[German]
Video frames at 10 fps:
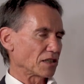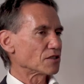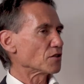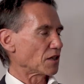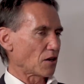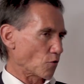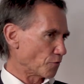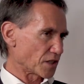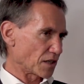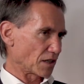Also ich
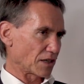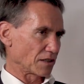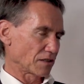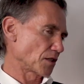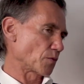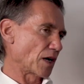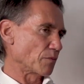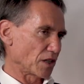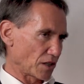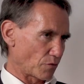laufe sehr gern
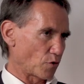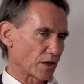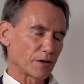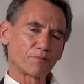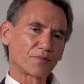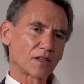zweimal in der Woche.